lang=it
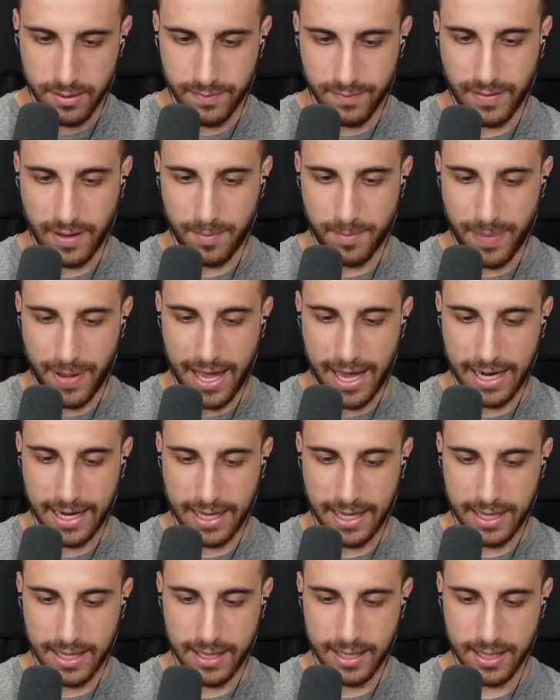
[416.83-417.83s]
Va
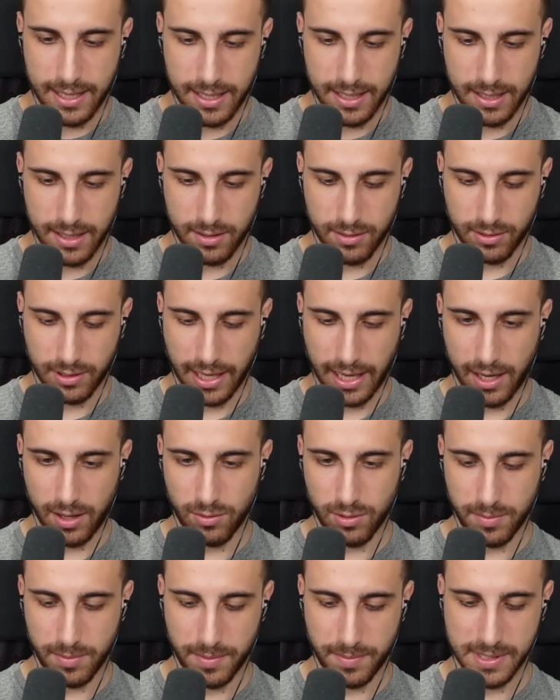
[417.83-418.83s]
bene. Ok,
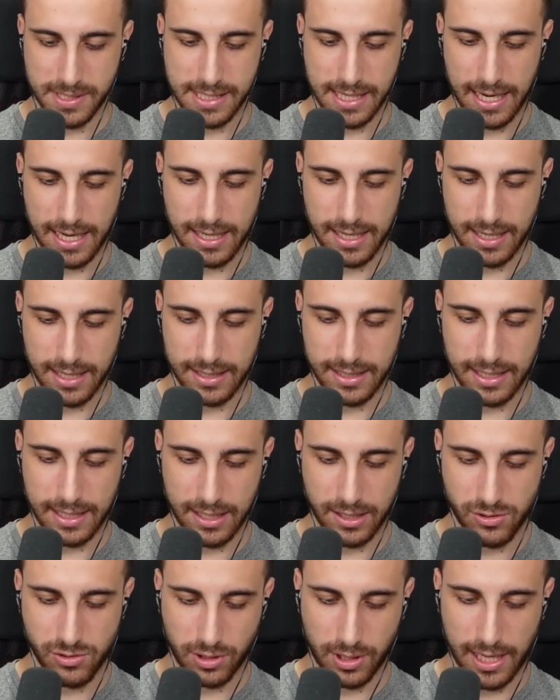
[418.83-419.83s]
lui i pipistrelli in realtà
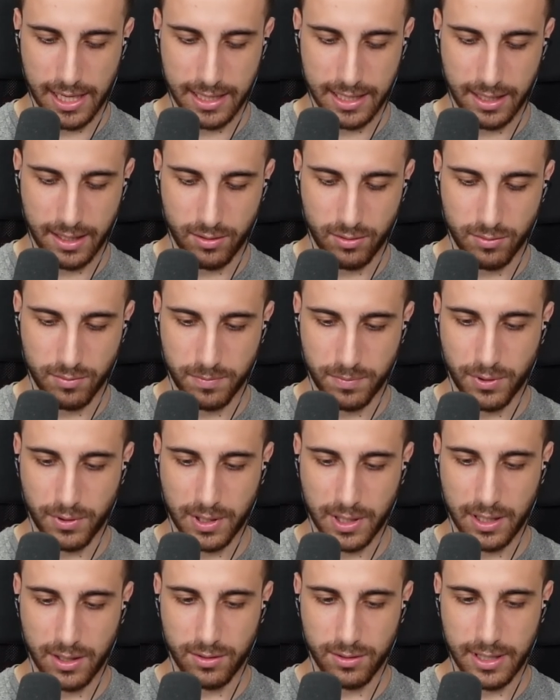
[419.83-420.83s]
l'ha giocati un
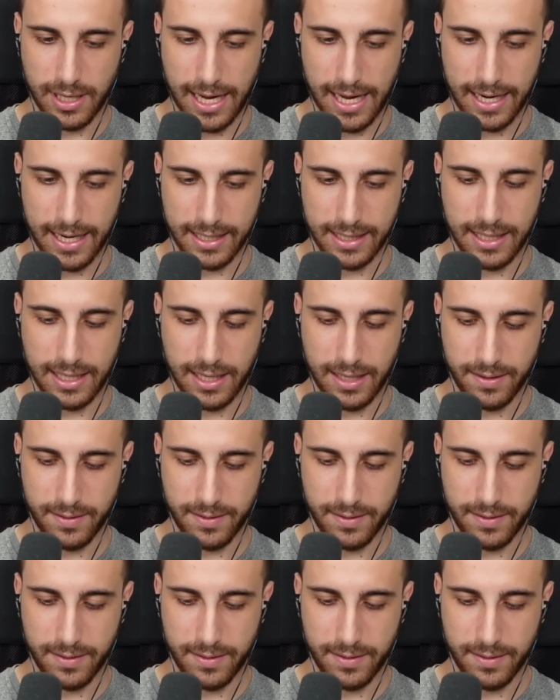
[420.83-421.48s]
pochino tardi.